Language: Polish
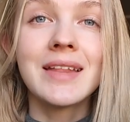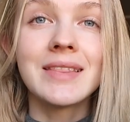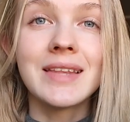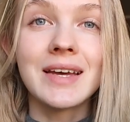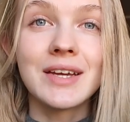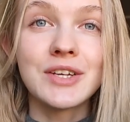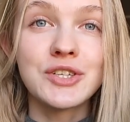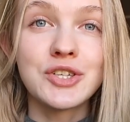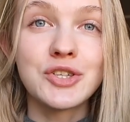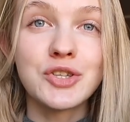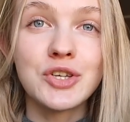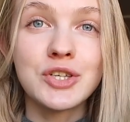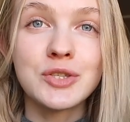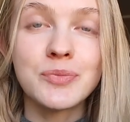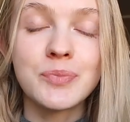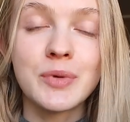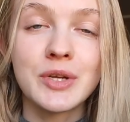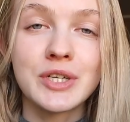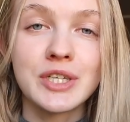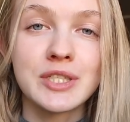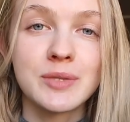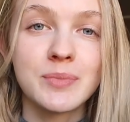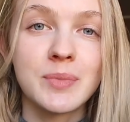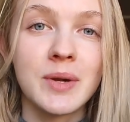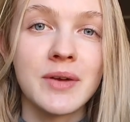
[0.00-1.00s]
Także to jest
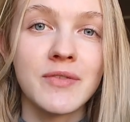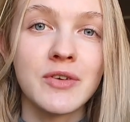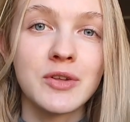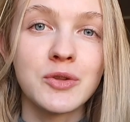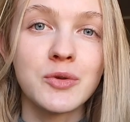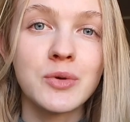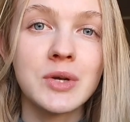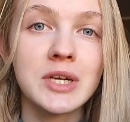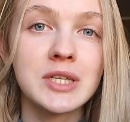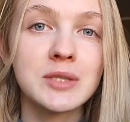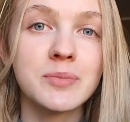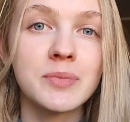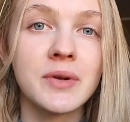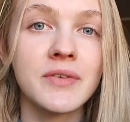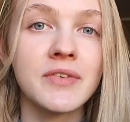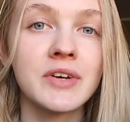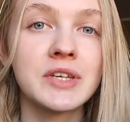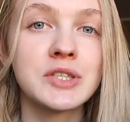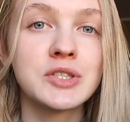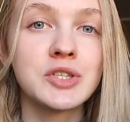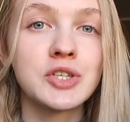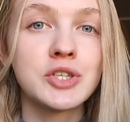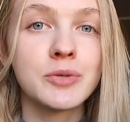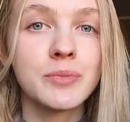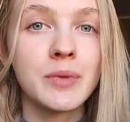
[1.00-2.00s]
pierwsza sprawa. Druga sprawa
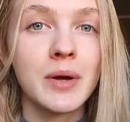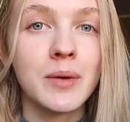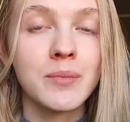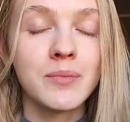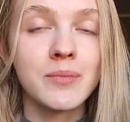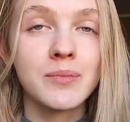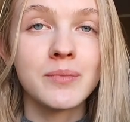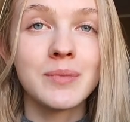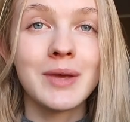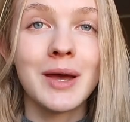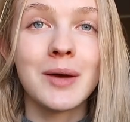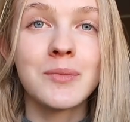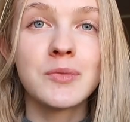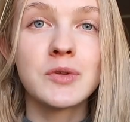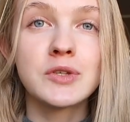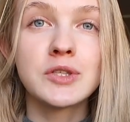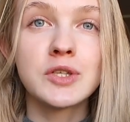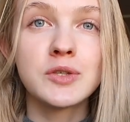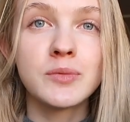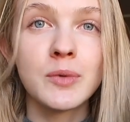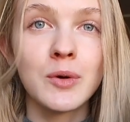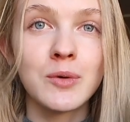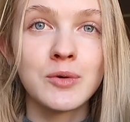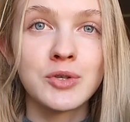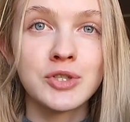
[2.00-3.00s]
jest to, że mam, miałam
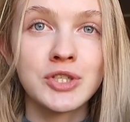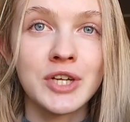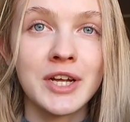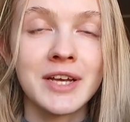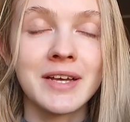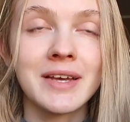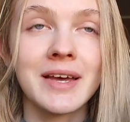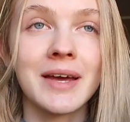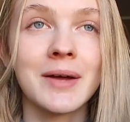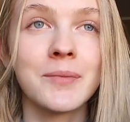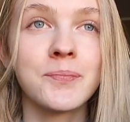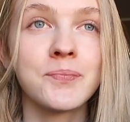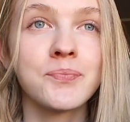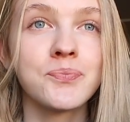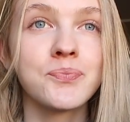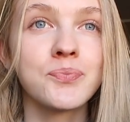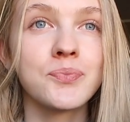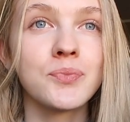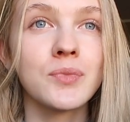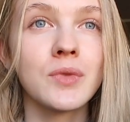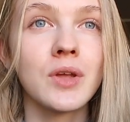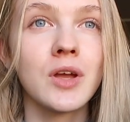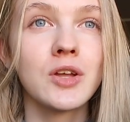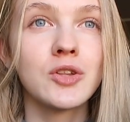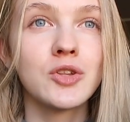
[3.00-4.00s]
dosyć małą szczękę.
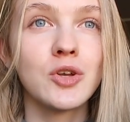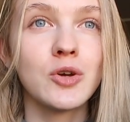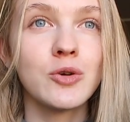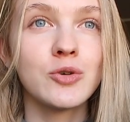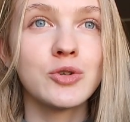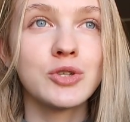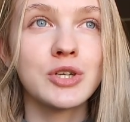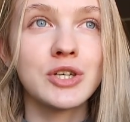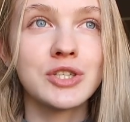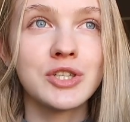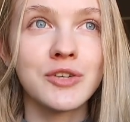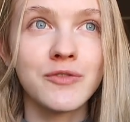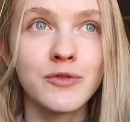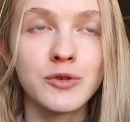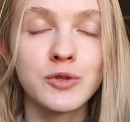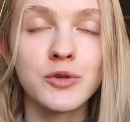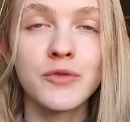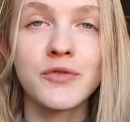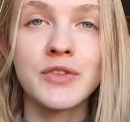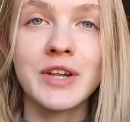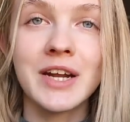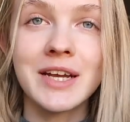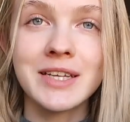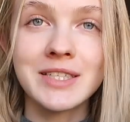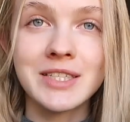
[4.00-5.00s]
To już raczej
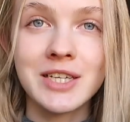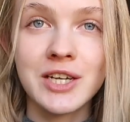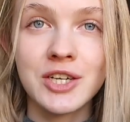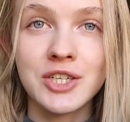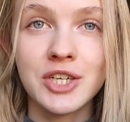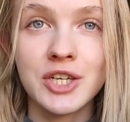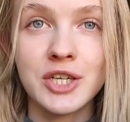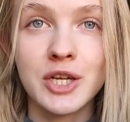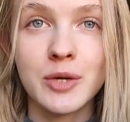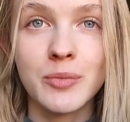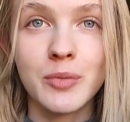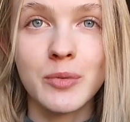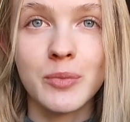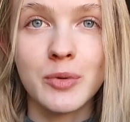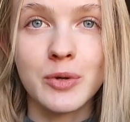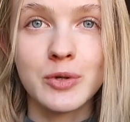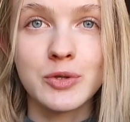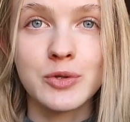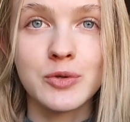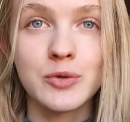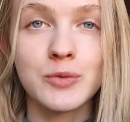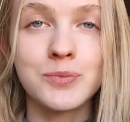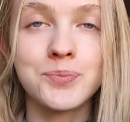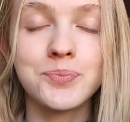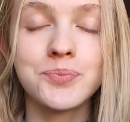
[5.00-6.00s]
wyszło w trakcie leczenia po
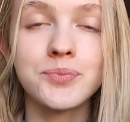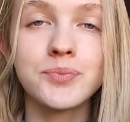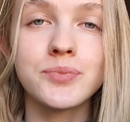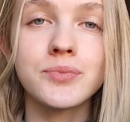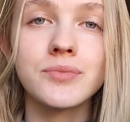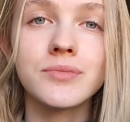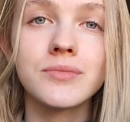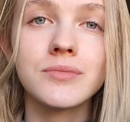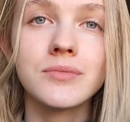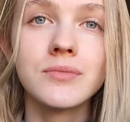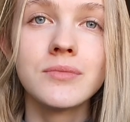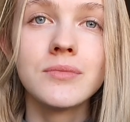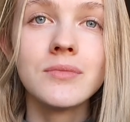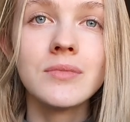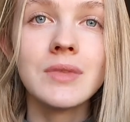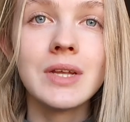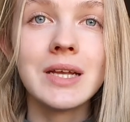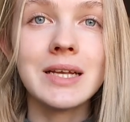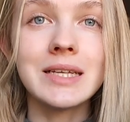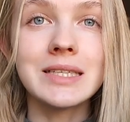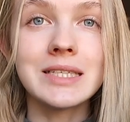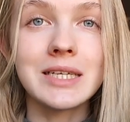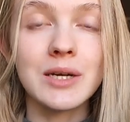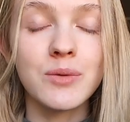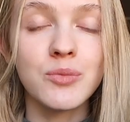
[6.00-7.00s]
prostu.
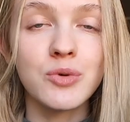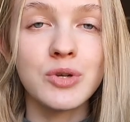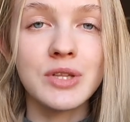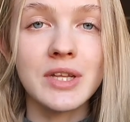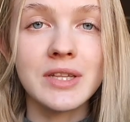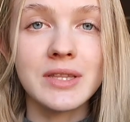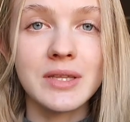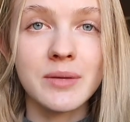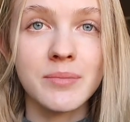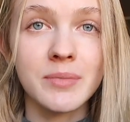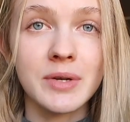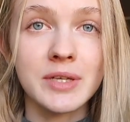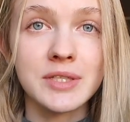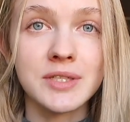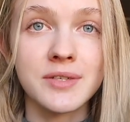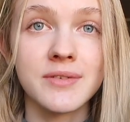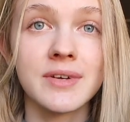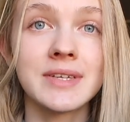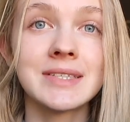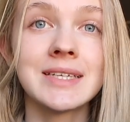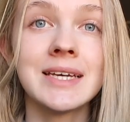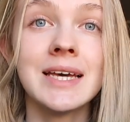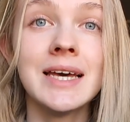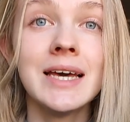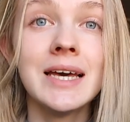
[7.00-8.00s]
Trzeba było nad tym
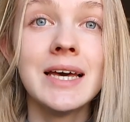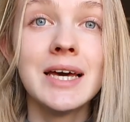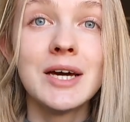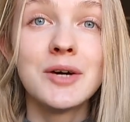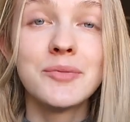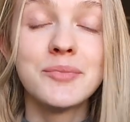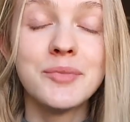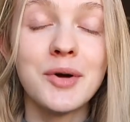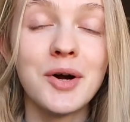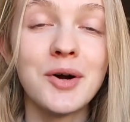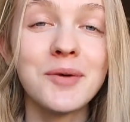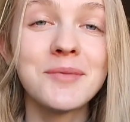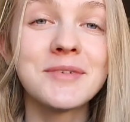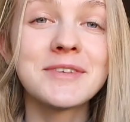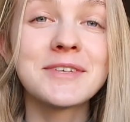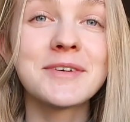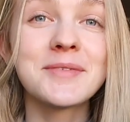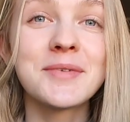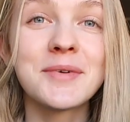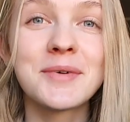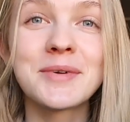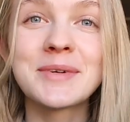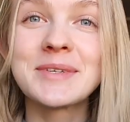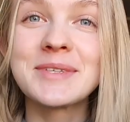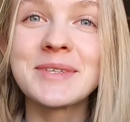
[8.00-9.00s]
pracować, bo mi się
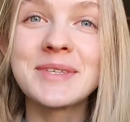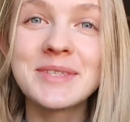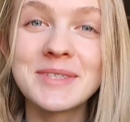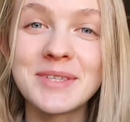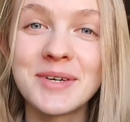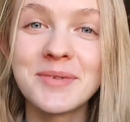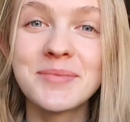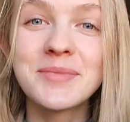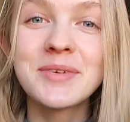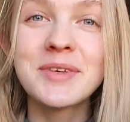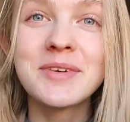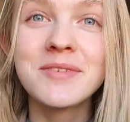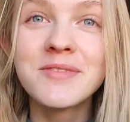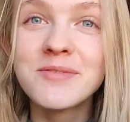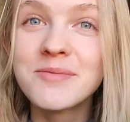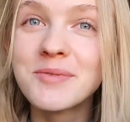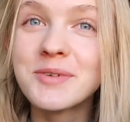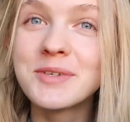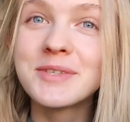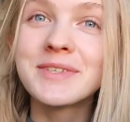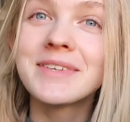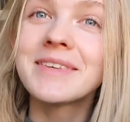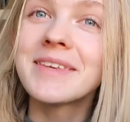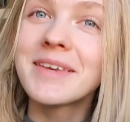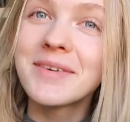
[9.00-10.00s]
po prostu ząbki w
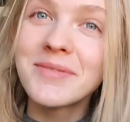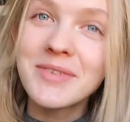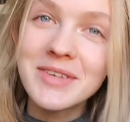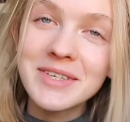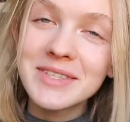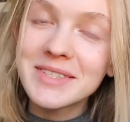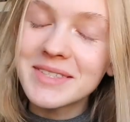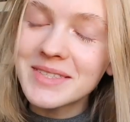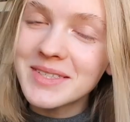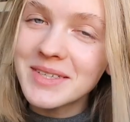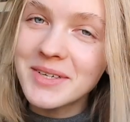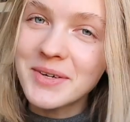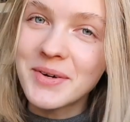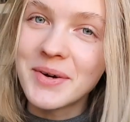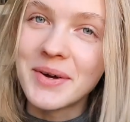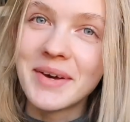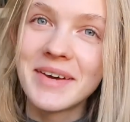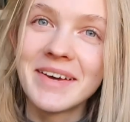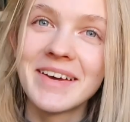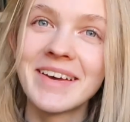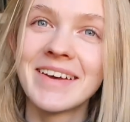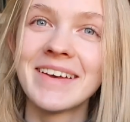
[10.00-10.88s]
buzi nie mieściły.